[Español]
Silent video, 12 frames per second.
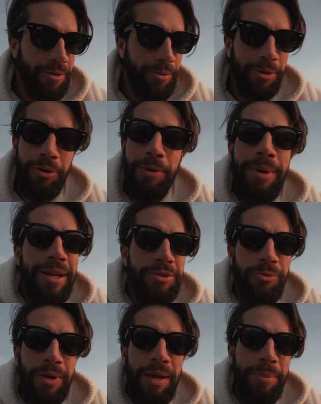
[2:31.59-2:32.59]
Cuando iba a la
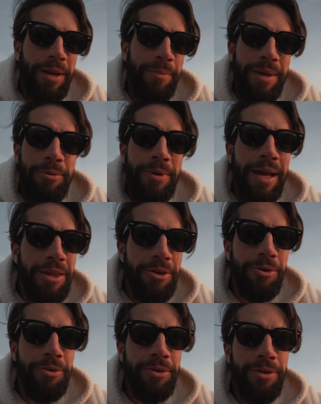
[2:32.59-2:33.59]
escuela para mí un
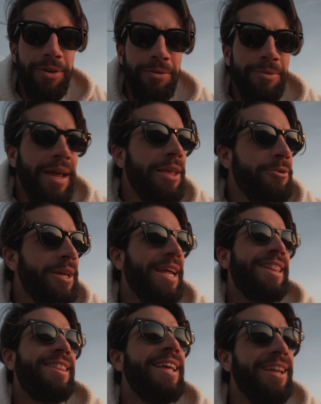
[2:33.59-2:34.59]
año, un año
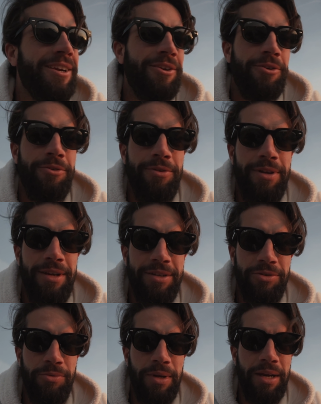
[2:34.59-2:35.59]
era eterno en la
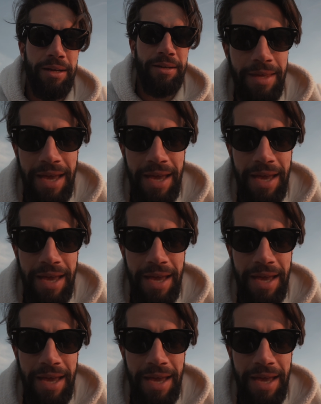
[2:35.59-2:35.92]
escuela.